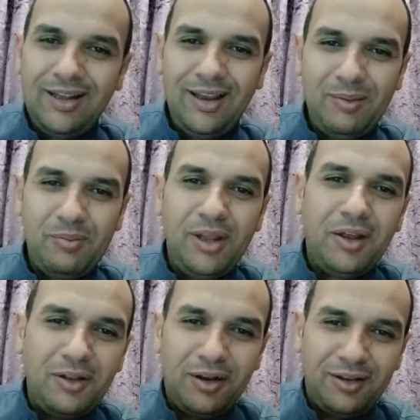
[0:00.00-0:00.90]
الايام
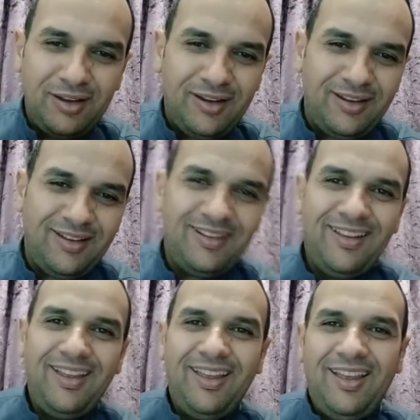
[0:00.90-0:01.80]
نقدر
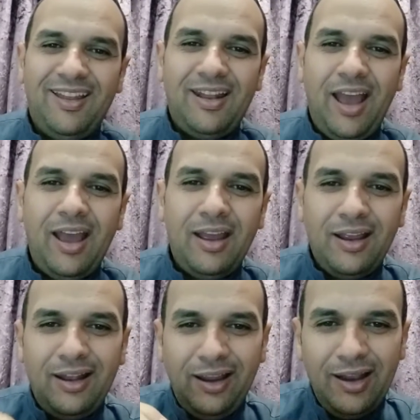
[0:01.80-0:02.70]
نحقق
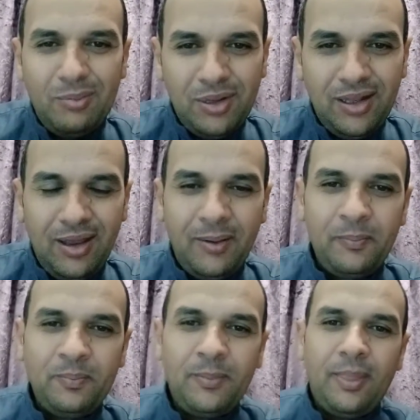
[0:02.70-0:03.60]
الحلم ده
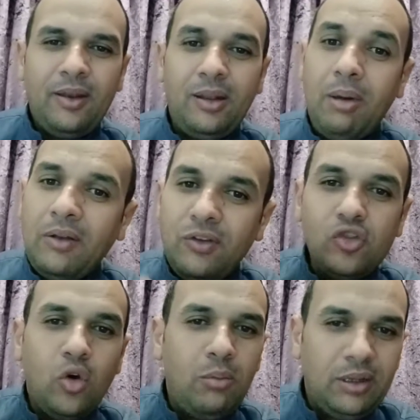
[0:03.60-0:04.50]
طبعا في
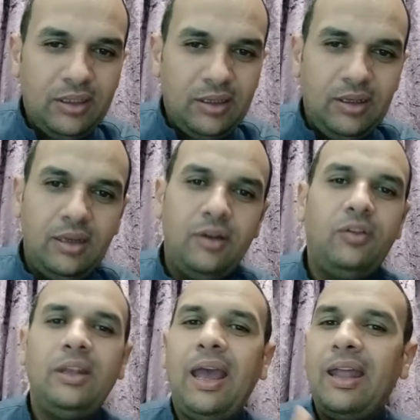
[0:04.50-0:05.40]
صعوبات كتيره في
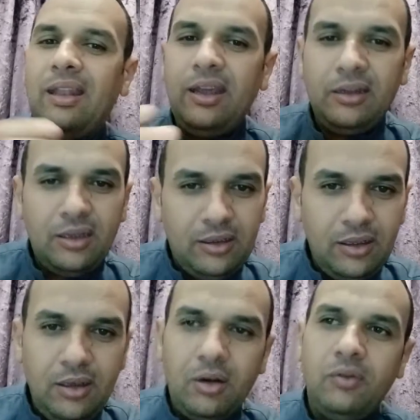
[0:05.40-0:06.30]
تحديات
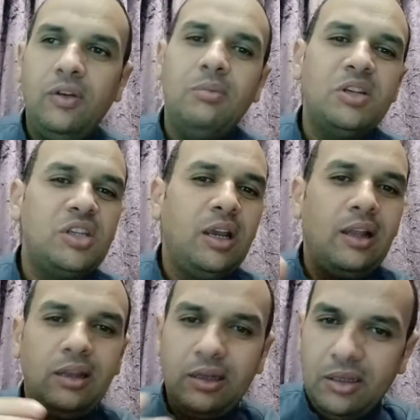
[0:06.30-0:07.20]
كتيره في مشاكل
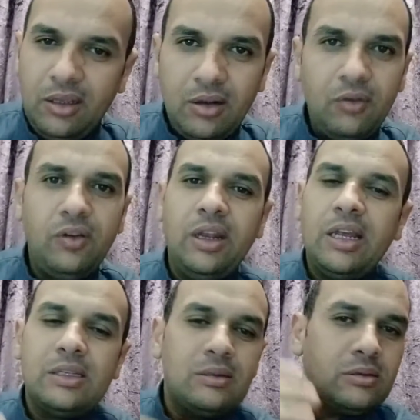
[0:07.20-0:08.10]
كتيره في
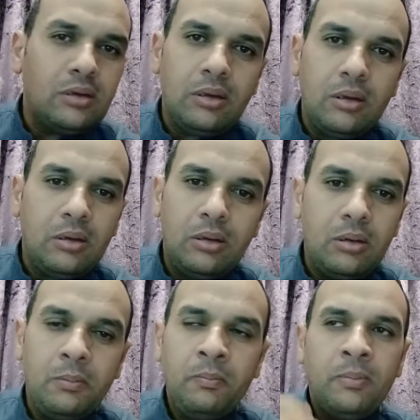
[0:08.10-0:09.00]
ناس آه،